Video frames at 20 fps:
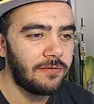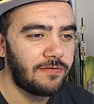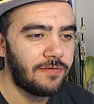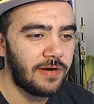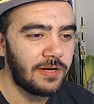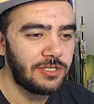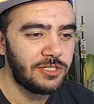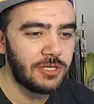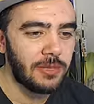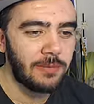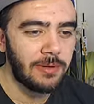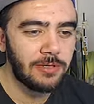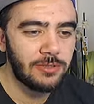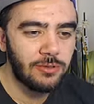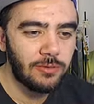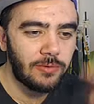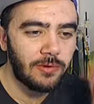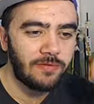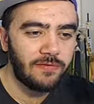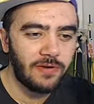fresh yapmak
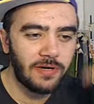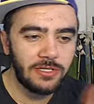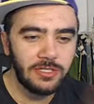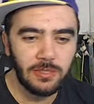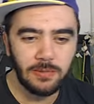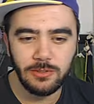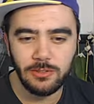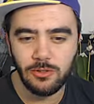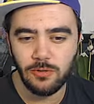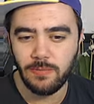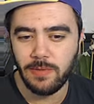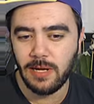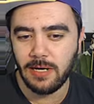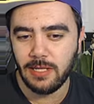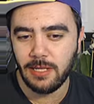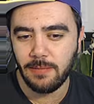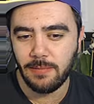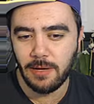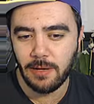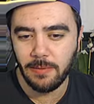istiyorum. Refresh yapmak istiyorum.
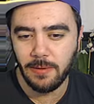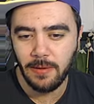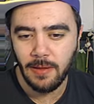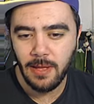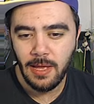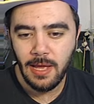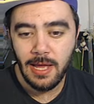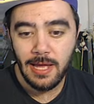Neredeyim abi?